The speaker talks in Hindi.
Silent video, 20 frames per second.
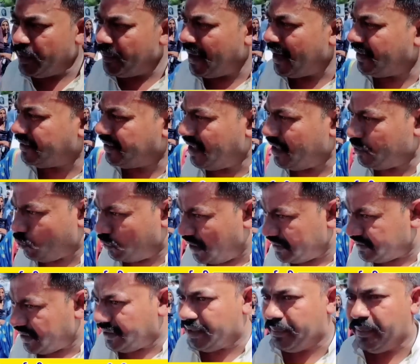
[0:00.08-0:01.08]
बारह तेरह
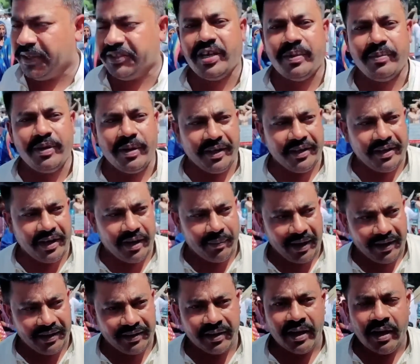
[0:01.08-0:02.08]
चौदह साल की बच्चियां भी हमारी
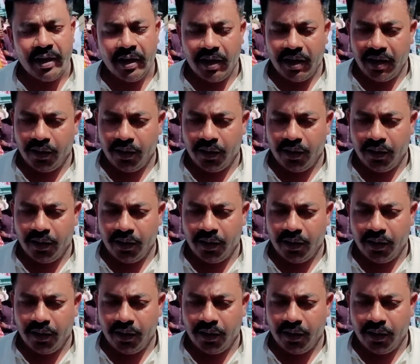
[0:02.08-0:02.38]
नाबालिग